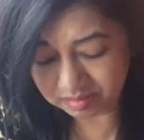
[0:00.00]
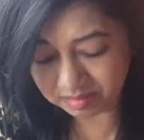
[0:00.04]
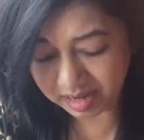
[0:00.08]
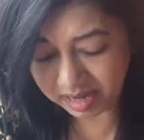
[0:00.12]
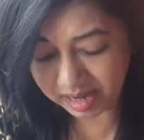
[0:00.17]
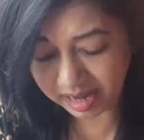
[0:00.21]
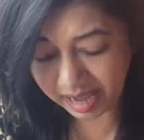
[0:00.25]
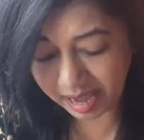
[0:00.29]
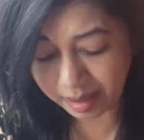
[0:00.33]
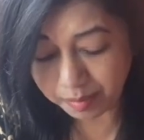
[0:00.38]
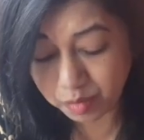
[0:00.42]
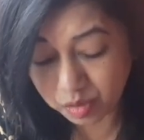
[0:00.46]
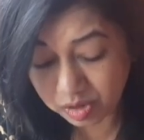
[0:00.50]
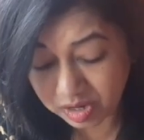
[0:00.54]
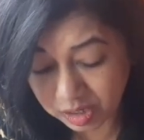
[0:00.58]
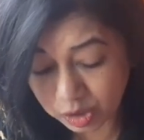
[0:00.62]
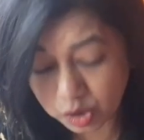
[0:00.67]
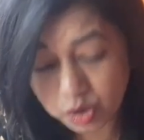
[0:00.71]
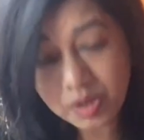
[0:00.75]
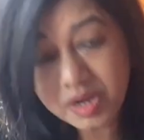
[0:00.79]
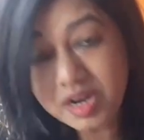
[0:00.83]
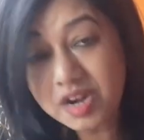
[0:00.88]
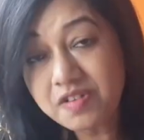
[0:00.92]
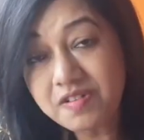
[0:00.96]
মানে এমন
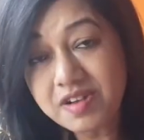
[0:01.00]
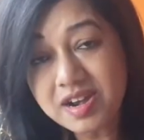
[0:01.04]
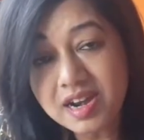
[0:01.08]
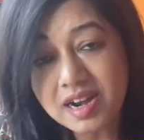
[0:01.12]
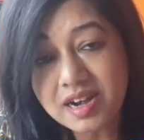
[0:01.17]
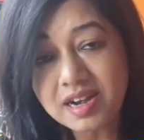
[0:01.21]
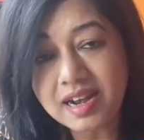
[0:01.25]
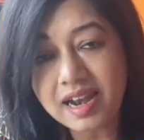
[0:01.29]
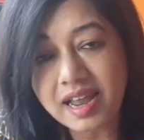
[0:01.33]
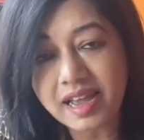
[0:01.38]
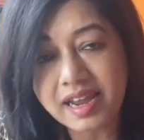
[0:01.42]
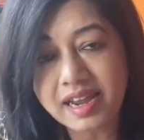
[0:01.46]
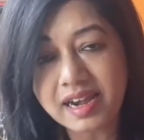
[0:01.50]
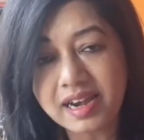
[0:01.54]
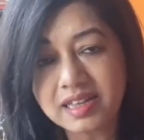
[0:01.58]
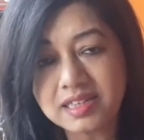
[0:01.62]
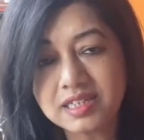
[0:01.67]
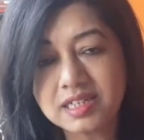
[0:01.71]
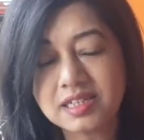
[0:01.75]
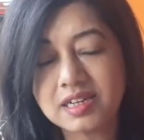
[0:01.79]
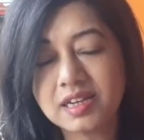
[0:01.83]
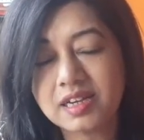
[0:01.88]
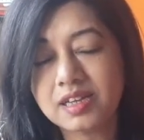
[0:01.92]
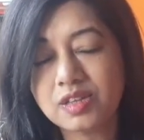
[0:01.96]
কিছু ইনগ্রিডিয়েন্ট লাগে না
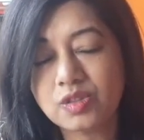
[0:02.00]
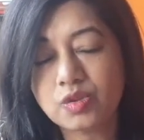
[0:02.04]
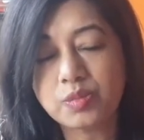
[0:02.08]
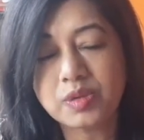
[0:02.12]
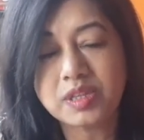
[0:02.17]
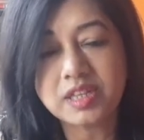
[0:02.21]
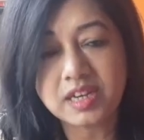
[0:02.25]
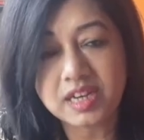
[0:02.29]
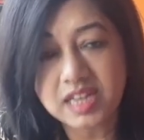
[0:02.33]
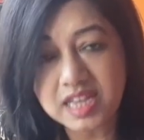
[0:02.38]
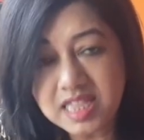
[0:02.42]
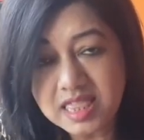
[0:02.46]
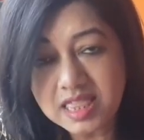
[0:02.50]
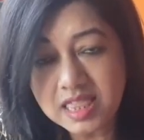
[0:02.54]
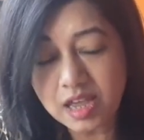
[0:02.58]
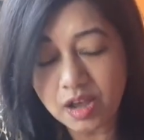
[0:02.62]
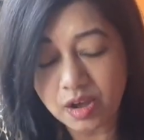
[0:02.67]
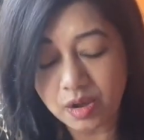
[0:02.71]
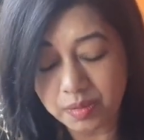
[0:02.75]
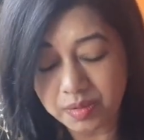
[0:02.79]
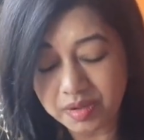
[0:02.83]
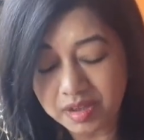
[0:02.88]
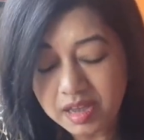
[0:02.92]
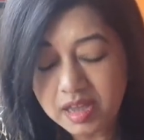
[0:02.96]
যেটাকে তোমাদের কিনতে
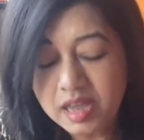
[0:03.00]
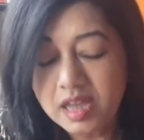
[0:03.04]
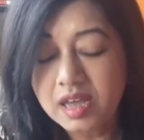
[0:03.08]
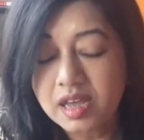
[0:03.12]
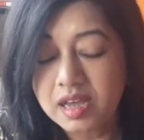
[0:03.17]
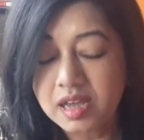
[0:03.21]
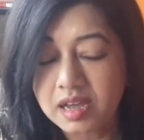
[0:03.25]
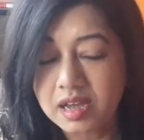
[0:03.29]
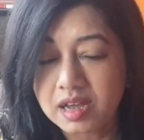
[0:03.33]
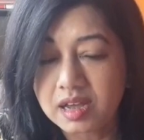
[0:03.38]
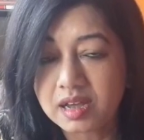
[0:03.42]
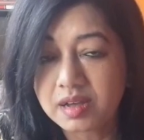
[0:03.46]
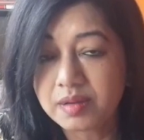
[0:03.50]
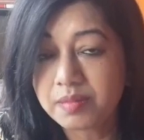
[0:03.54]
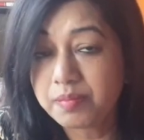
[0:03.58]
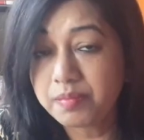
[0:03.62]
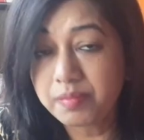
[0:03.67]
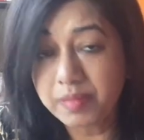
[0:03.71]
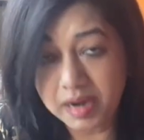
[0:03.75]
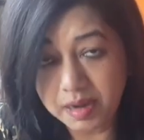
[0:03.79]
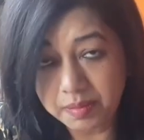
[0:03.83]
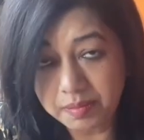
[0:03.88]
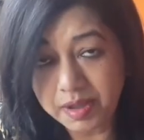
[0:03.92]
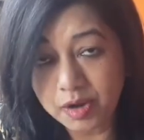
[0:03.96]
হবে
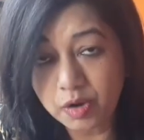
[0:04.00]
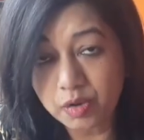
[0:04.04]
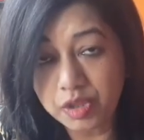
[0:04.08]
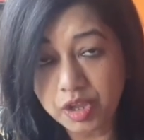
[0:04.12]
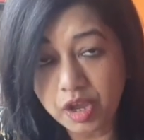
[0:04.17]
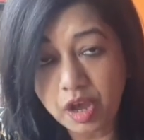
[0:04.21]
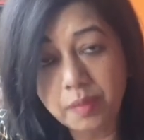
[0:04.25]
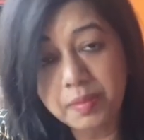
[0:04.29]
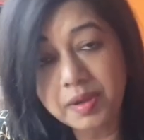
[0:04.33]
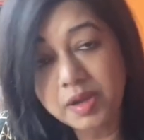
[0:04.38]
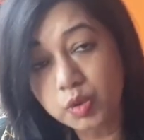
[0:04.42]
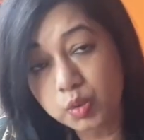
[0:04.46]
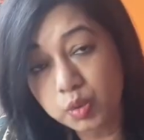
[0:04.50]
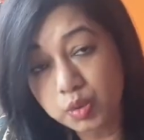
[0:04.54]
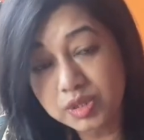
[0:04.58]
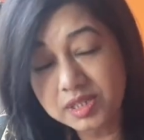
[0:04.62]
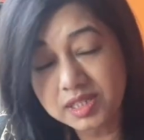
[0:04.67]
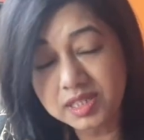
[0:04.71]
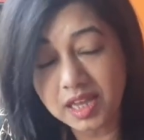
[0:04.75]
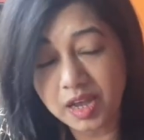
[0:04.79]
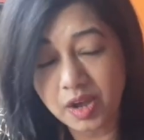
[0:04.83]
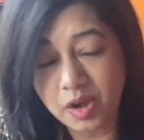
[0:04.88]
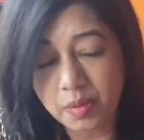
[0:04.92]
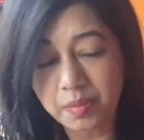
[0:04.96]
মানে বেরোতে হবে
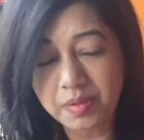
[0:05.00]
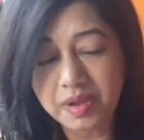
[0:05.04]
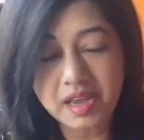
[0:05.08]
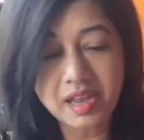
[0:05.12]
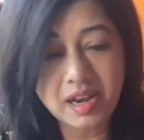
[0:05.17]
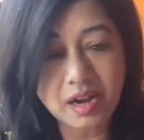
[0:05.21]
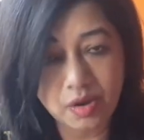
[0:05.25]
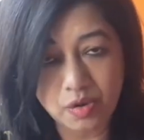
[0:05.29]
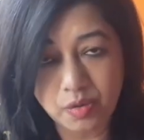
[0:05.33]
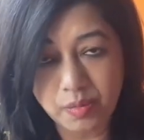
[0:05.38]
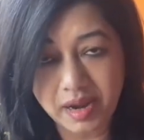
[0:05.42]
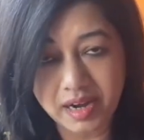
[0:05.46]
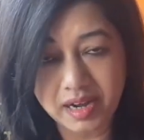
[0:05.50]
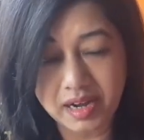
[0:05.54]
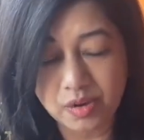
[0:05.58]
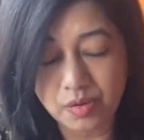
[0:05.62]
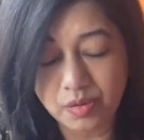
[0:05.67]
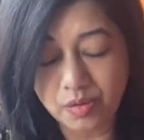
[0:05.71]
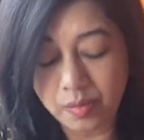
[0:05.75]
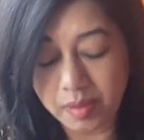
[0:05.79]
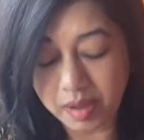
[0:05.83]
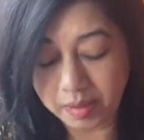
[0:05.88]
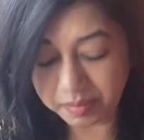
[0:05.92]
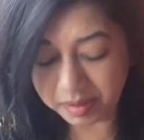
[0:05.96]
খুঁজতে হবে এরকম একটা
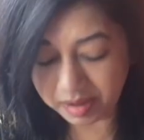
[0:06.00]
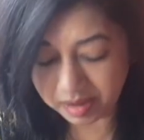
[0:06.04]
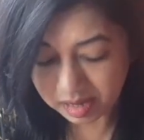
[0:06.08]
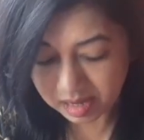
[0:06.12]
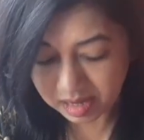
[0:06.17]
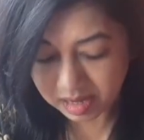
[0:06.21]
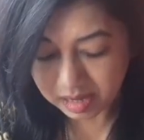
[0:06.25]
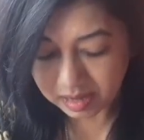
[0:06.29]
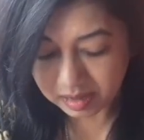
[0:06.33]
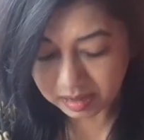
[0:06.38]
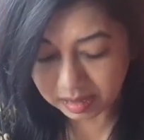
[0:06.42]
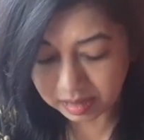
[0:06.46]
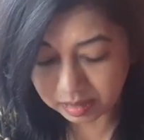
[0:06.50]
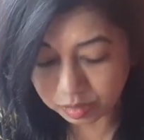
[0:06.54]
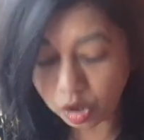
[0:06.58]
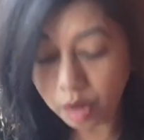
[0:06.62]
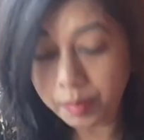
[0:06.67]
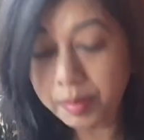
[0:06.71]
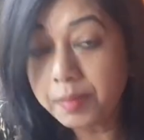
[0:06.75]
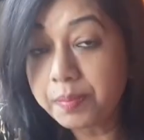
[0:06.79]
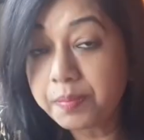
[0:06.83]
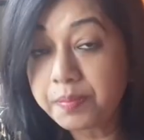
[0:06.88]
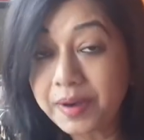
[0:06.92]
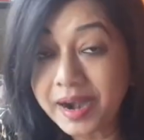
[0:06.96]
কোনো ব্যাপার
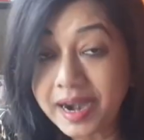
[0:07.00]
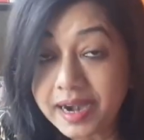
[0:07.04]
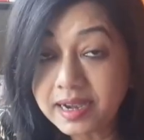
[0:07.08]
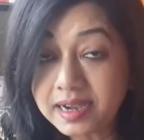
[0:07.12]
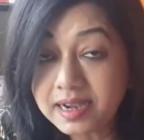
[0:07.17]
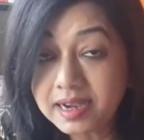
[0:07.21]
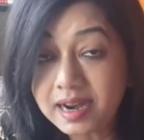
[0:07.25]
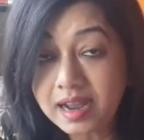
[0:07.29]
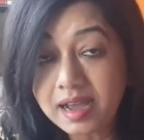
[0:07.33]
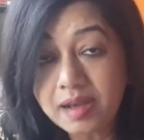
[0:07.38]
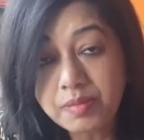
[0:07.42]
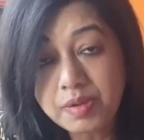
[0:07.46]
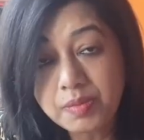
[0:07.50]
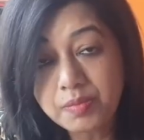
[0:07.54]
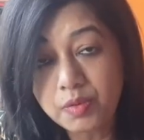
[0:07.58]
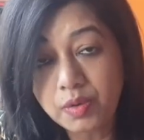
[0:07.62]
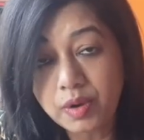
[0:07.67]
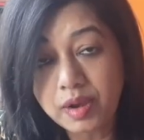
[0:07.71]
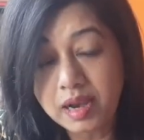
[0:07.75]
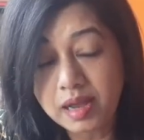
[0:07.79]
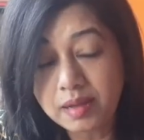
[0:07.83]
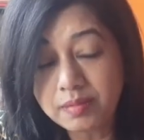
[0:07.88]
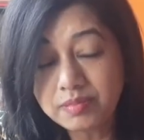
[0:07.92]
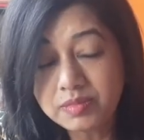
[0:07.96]
তবে ব্রেডটা আমি
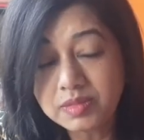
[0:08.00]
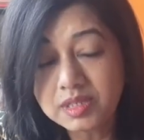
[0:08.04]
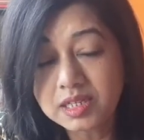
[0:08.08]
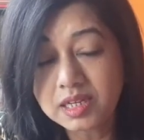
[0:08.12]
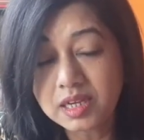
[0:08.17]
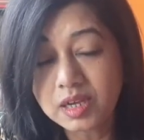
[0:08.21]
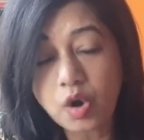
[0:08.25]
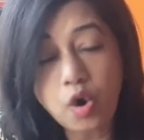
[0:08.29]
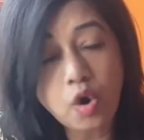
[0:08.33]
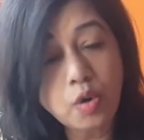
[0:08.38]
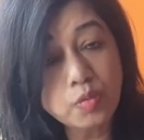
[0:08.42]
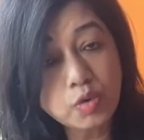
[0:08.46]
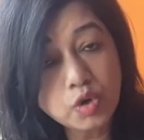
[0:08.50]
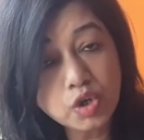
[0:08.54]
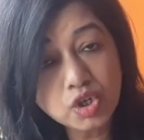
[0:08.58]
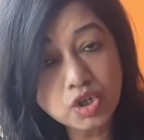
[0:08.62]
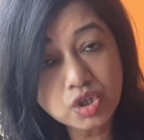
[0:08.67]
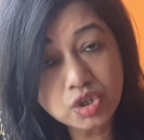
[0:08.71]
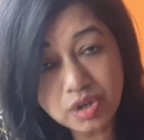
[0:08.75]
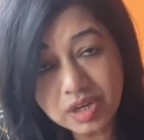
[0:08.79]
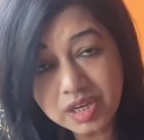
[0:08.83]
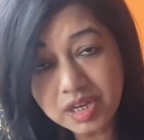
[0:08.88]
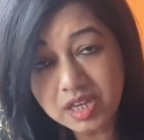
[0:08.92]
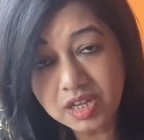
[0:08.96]
বললাম যে
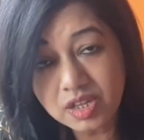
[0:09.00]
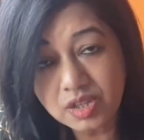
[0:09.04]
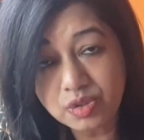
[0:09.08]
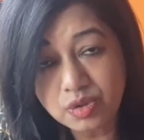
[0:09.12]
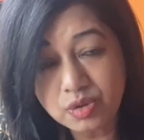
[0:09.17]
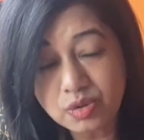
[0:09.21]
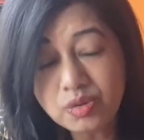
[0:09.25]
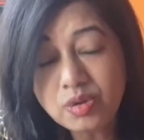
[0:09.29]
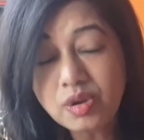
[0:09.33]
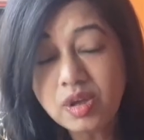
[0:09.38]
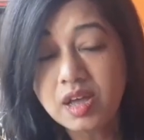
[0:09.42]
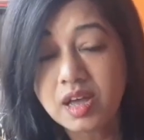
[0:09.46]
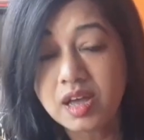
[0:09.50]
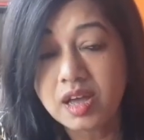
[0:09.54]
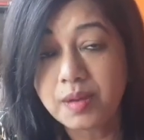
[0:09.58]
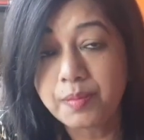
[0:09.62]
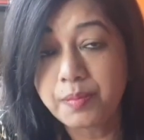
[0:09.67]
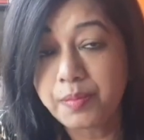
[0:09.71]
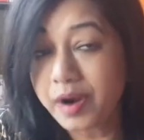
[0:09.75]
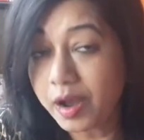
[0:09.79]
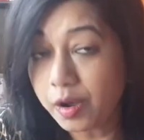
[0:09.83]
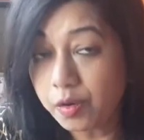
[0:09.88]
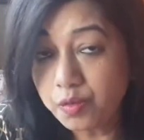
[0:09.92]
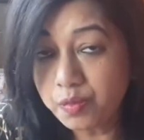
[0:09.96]
অবশ্যই কিন্তু
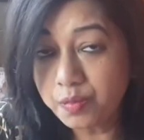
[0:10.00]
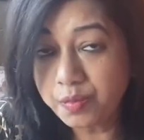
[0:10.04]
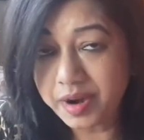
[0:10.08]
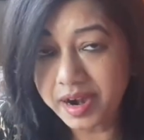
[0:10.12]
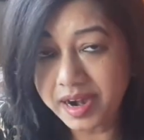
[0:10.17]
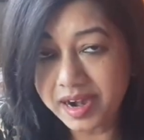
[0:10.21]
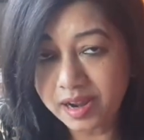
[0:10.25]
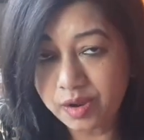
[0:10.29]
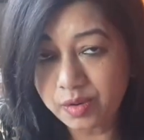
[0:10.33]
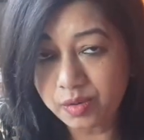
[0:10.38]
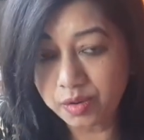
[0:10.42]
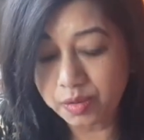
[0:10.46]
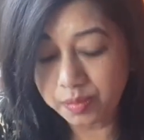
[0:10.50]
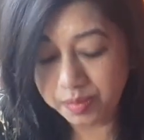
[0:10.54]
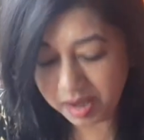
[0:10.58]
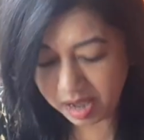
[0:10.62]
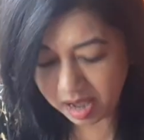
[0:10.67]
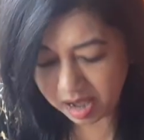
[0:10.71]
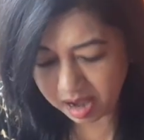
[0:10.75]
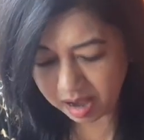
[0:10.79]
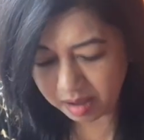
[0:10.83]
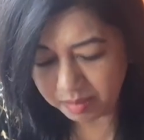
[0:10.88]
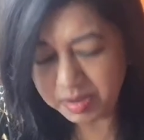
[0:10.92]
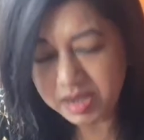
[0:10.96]
ব্রাউন ব্রেডে করবে
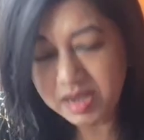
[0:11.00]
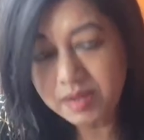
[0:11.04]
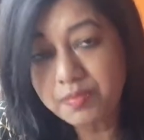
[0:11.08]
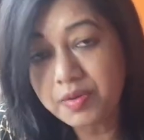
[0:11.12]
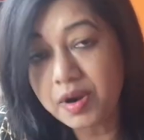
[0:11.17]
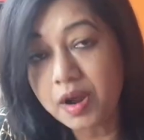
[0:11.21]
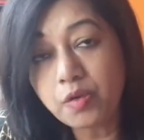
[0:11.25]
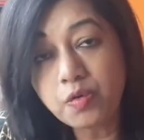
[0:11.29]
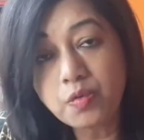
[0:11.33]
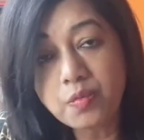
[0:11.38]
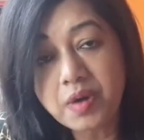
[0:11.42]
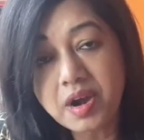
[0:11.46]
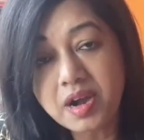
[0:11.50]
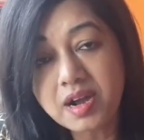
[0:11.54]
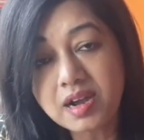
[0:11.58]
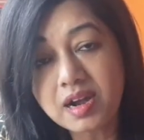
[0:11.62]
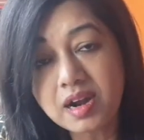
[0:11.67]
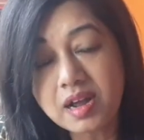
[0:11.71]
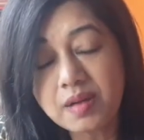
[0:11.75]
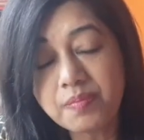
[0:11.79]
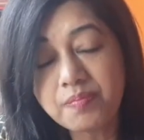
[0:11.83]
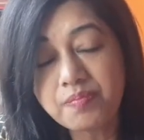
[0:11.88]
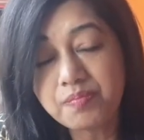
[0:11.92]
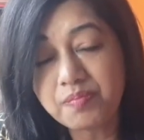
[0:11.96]
আমি ব্রাউন
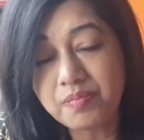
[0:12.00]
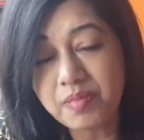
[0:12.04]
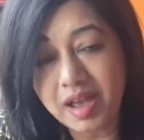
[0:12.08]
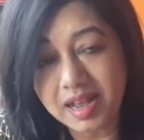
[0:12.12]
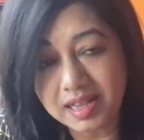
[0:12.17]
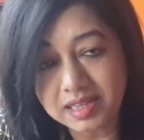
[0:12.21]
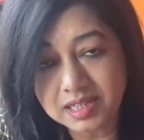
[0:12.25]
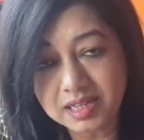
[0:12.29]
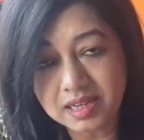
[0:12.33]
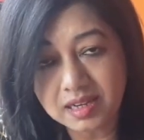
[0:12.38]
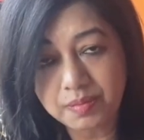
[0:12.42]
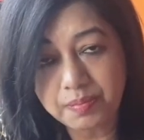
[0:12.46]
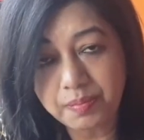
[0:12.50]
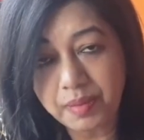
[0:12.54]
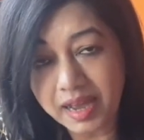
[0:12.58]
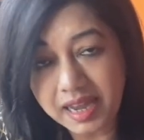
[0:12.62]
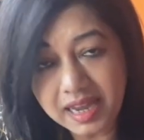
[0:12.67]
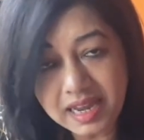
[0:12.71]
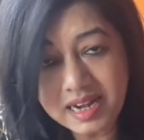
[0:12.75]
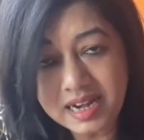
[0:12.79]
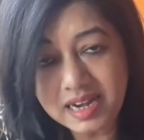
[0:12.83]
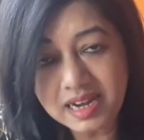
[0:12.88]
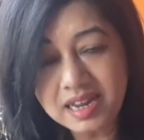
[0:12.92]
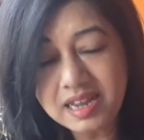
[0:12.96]
ব্রেডটা আজকে
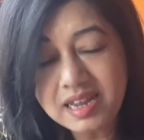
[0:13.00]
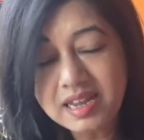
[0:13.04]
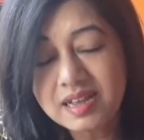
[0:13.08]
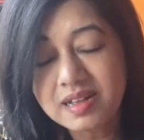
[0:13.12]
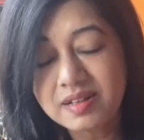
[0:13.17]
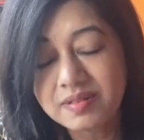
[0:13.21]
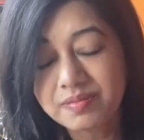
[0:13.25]
পাইনি